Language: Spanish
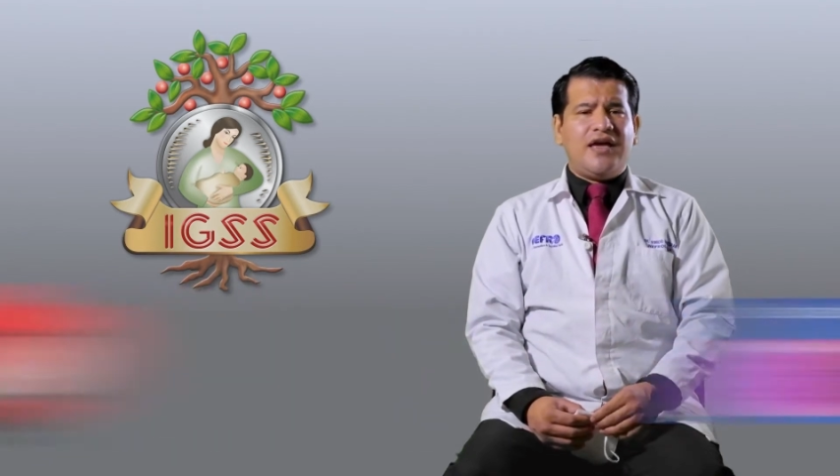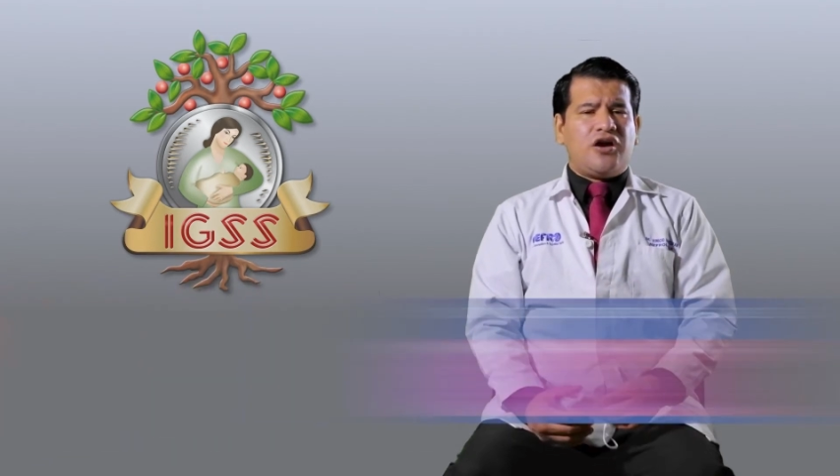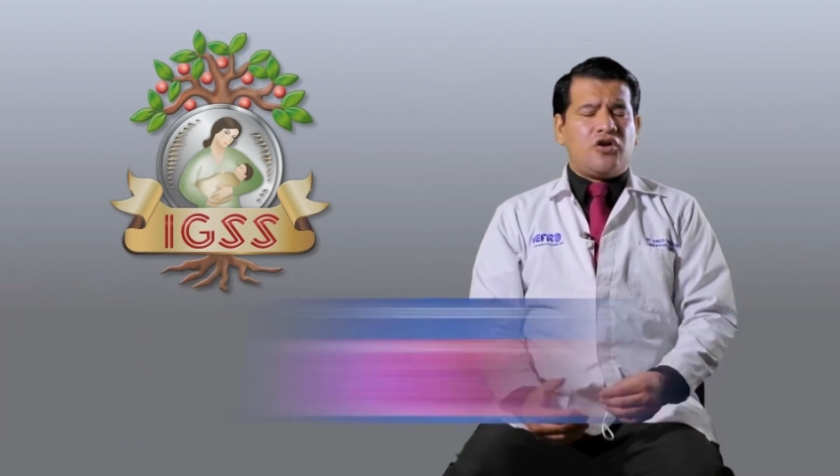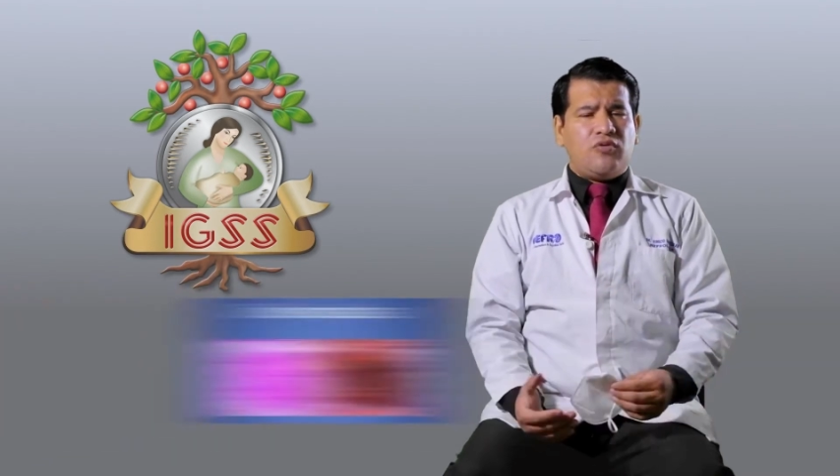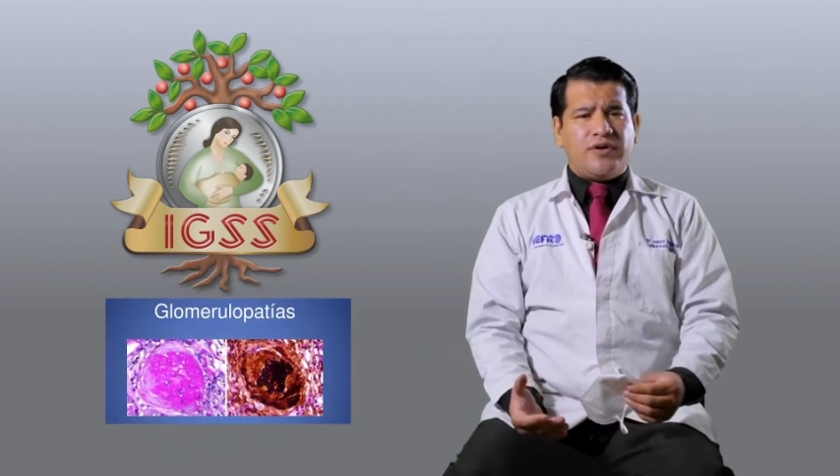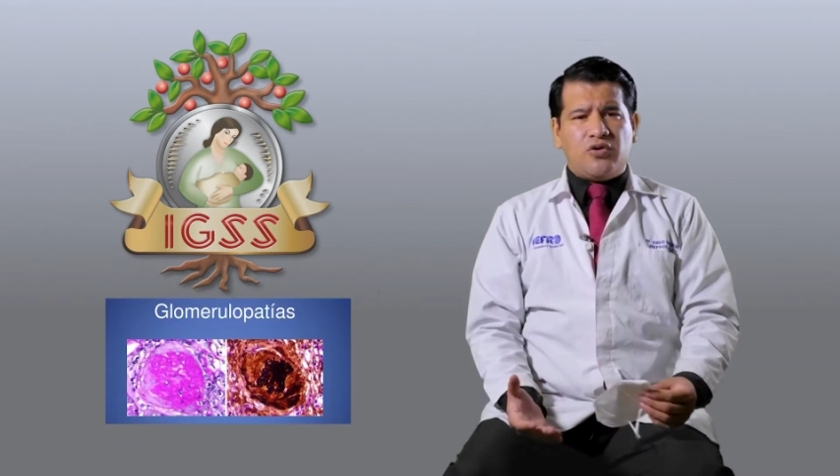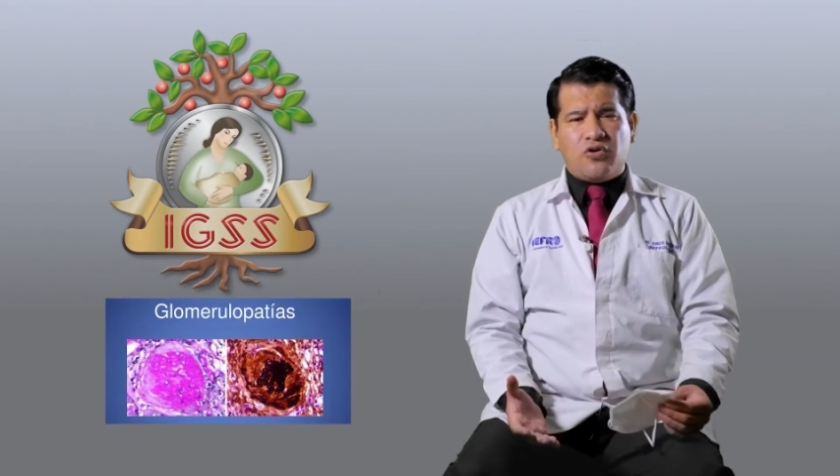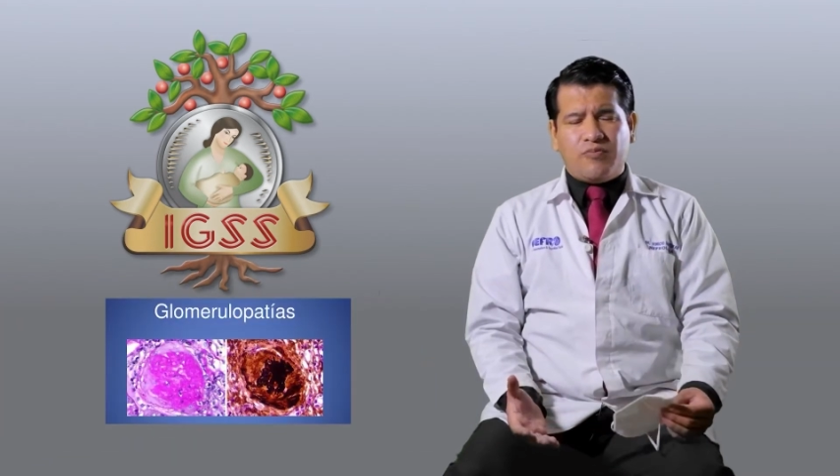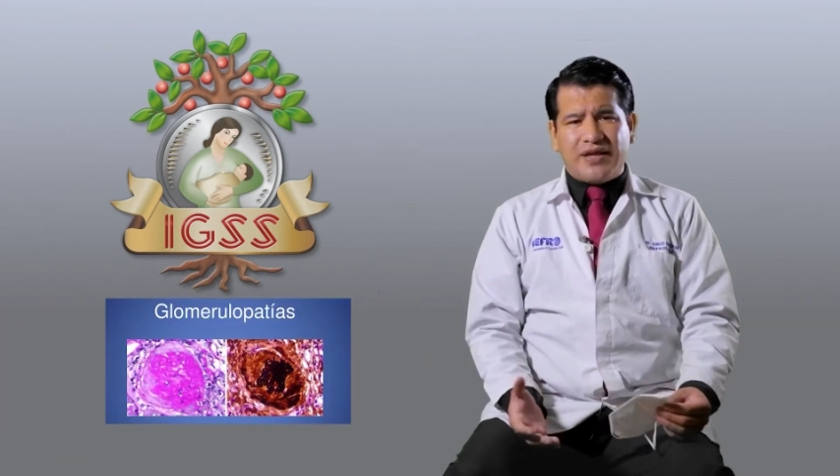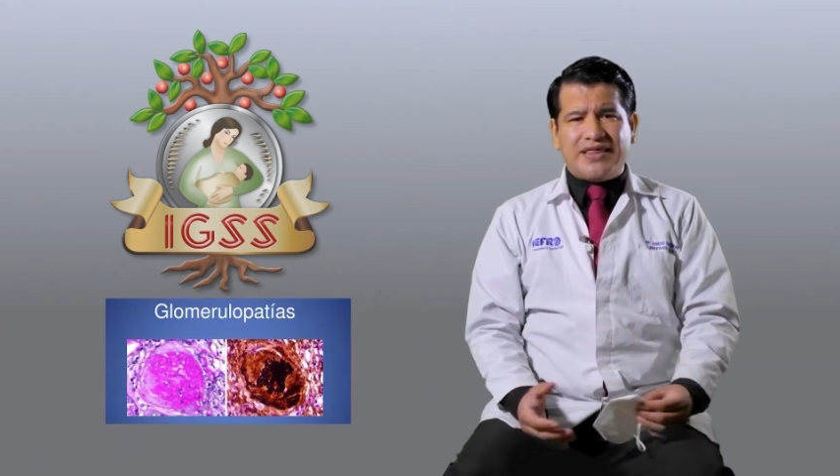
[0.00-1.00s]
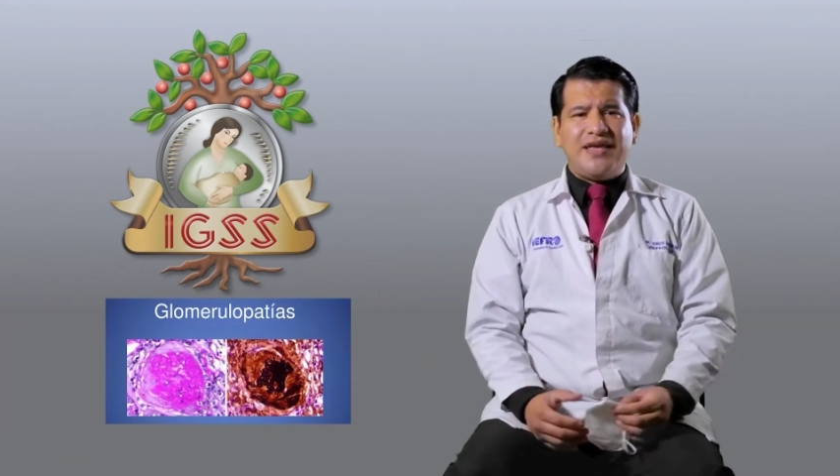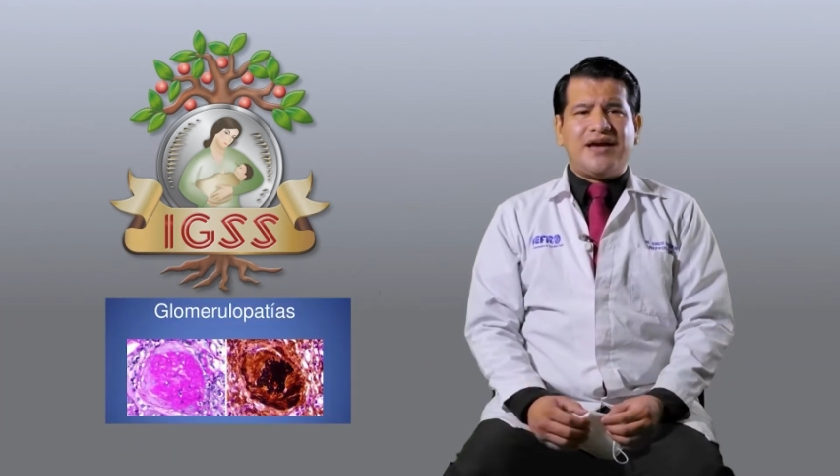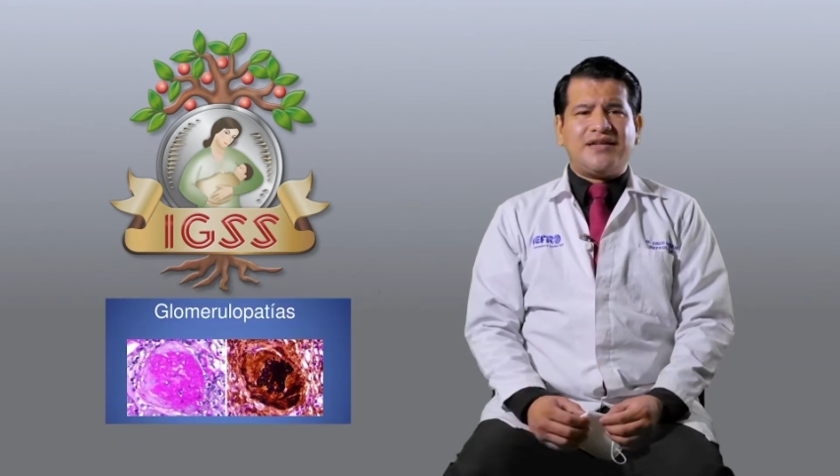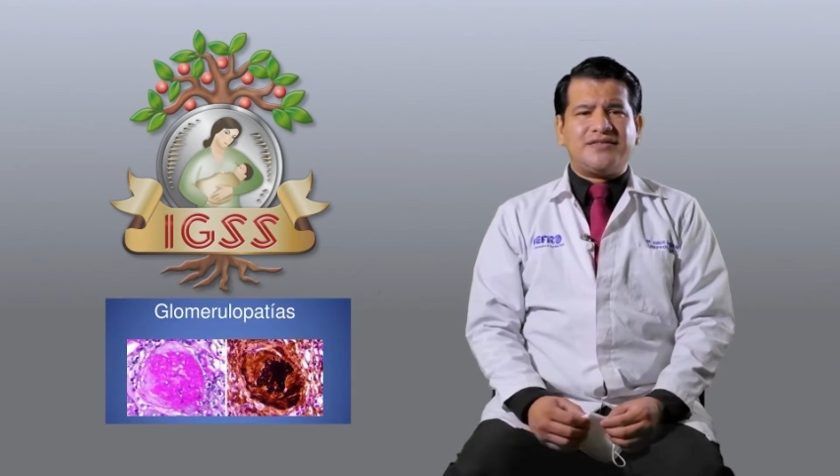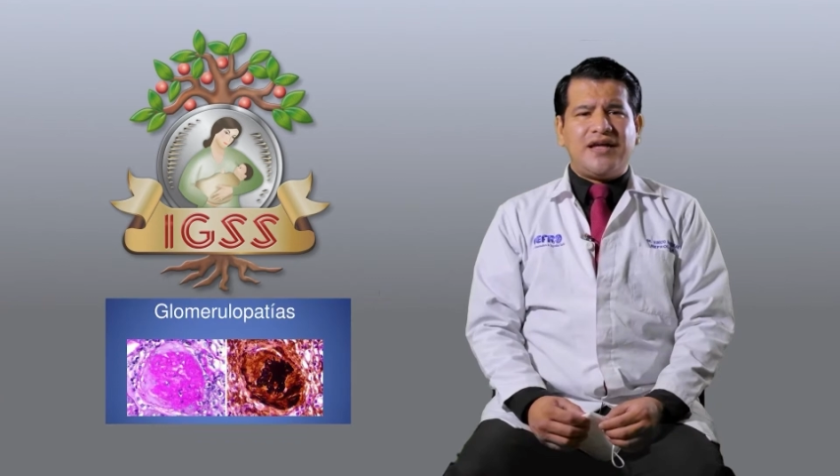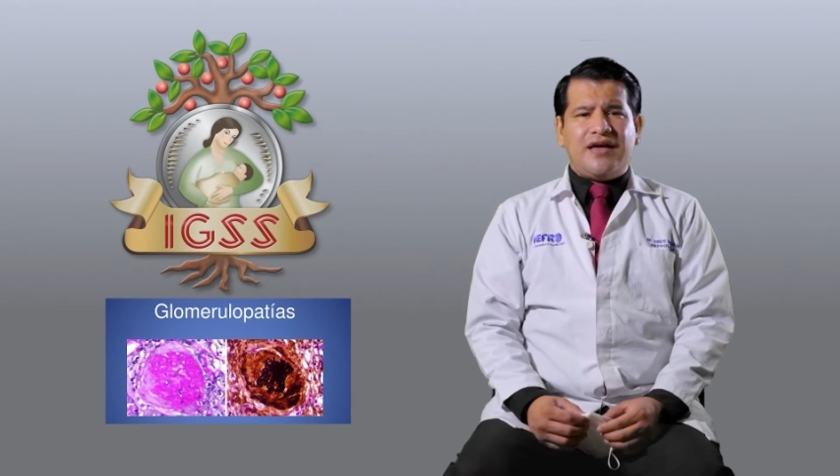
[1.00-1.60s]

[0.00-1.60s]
glomerulopatías,